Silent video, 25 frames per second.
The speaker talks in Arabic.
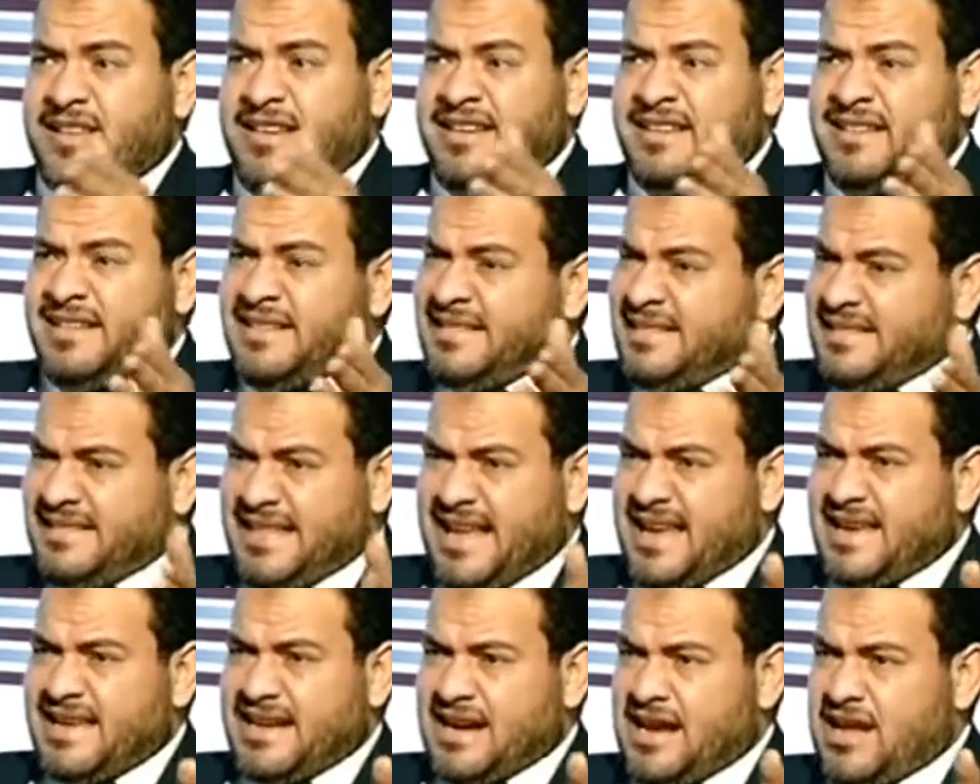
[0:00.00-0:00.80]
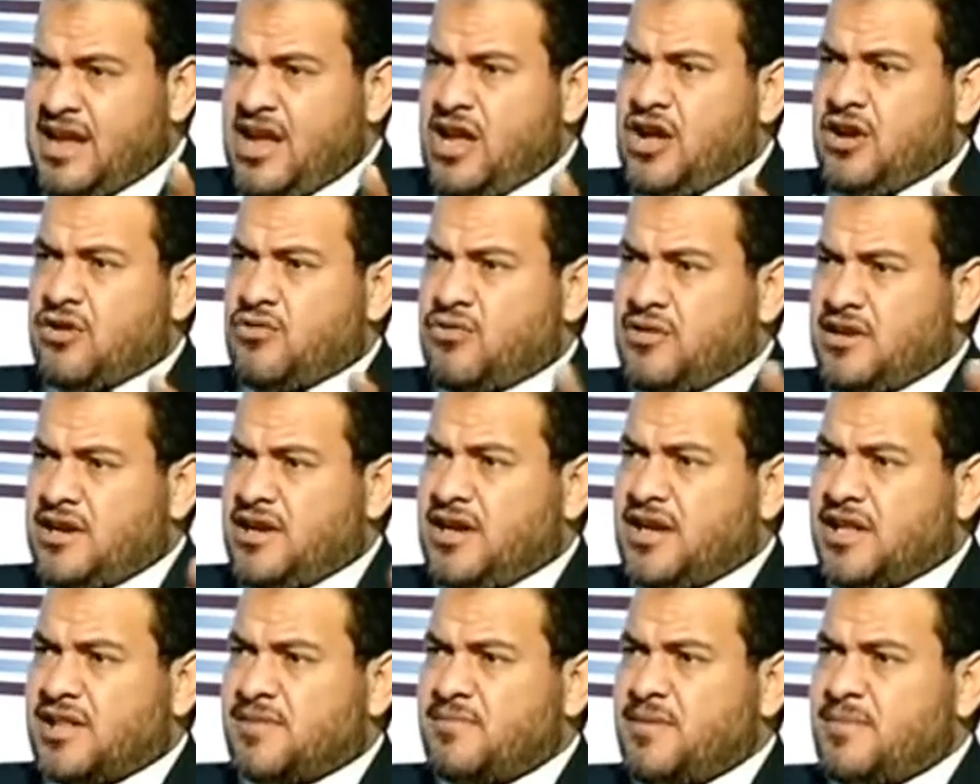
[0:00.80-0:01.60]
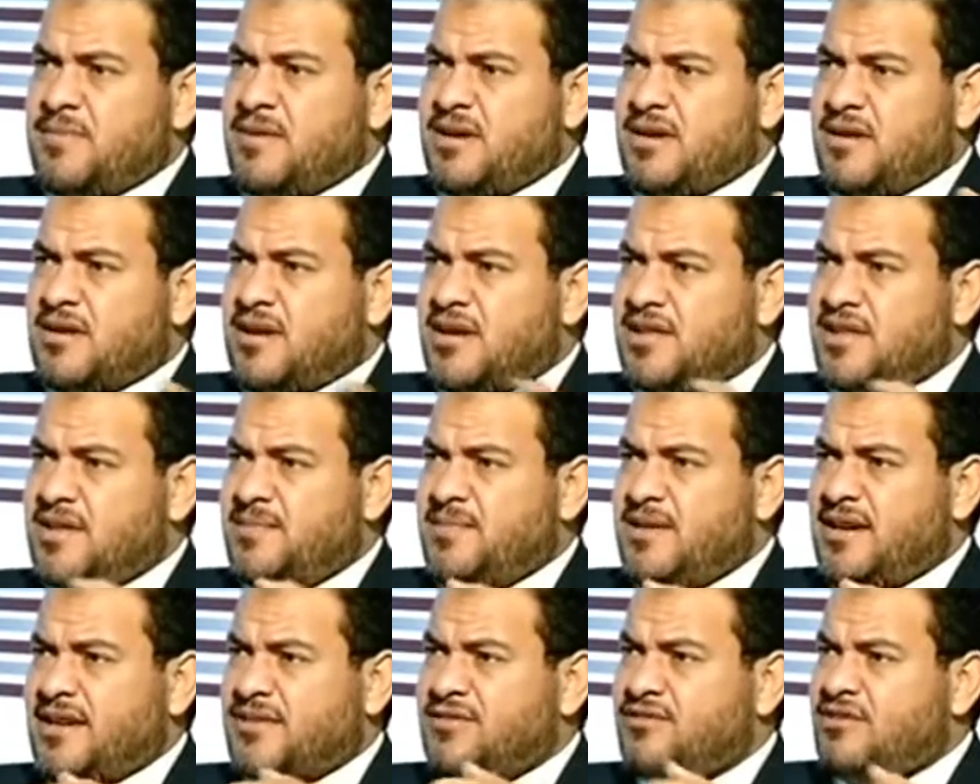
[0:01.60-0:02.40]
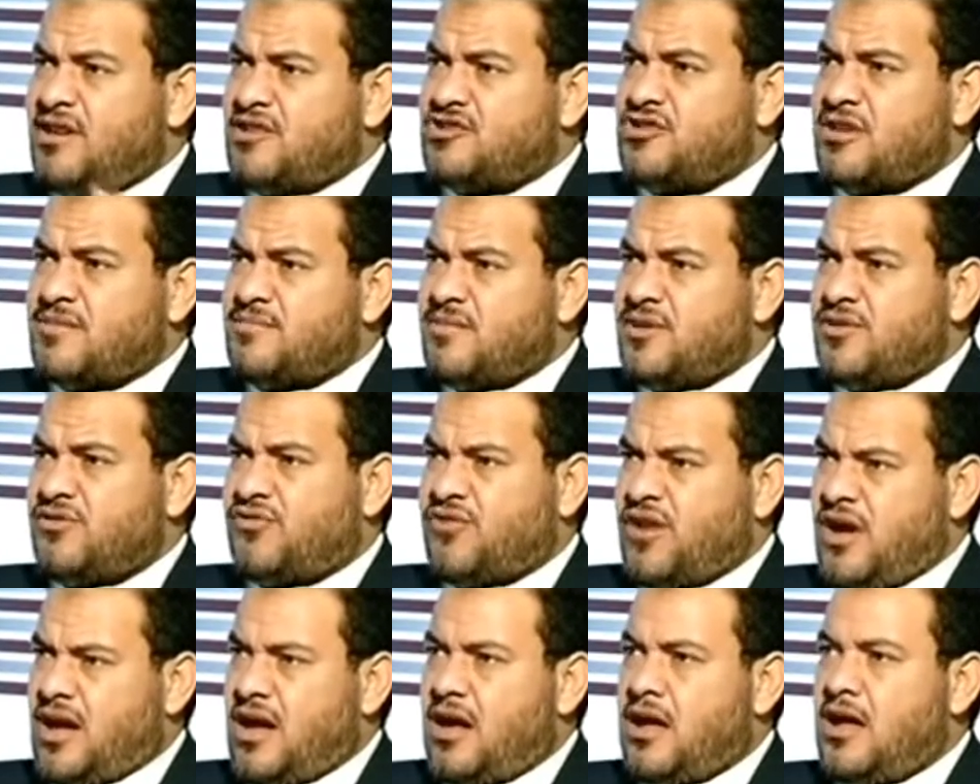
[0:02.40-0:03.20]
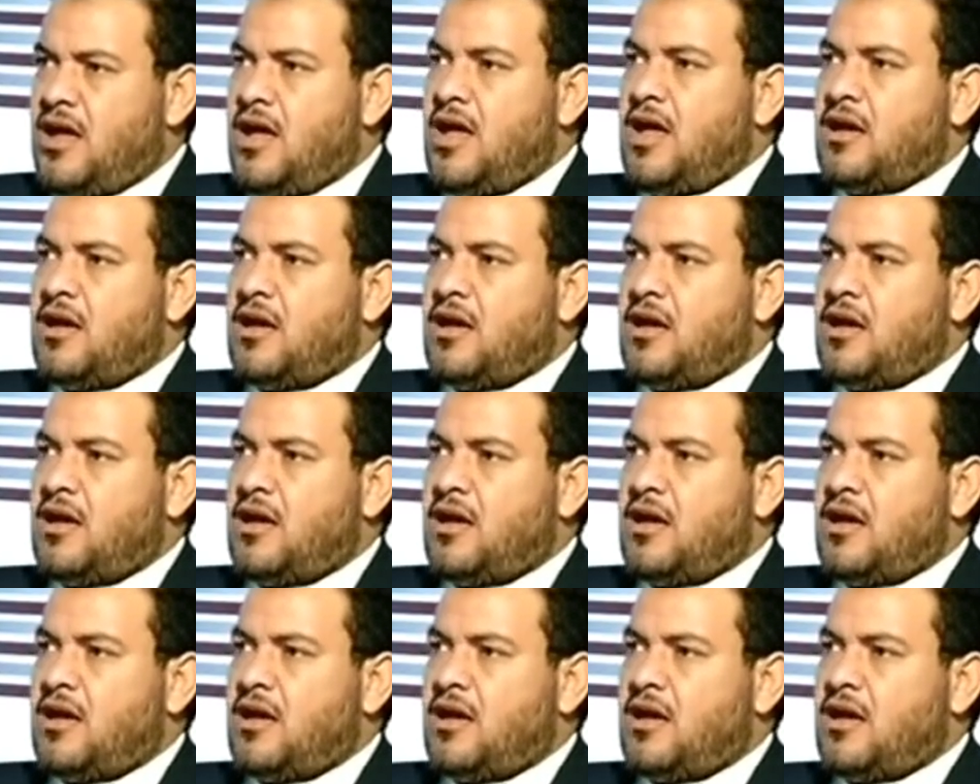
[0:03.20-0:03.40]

ان الدايره كل اسم بينقسم الى 12 منطقه